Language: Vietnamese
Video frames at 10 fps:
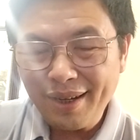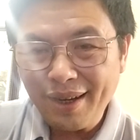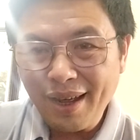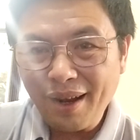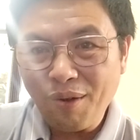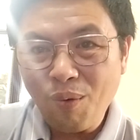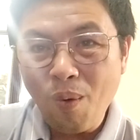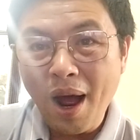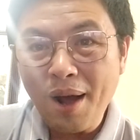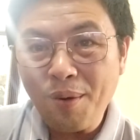thì anh
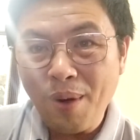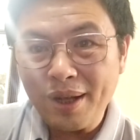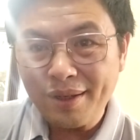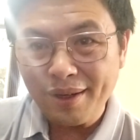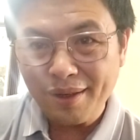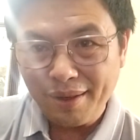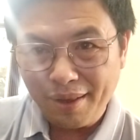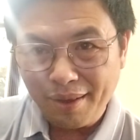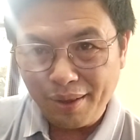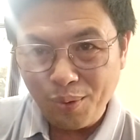qua quá trình
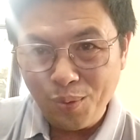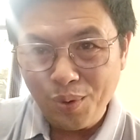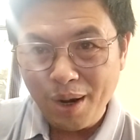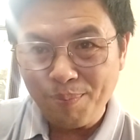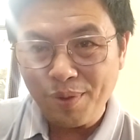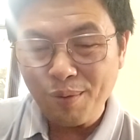thu thập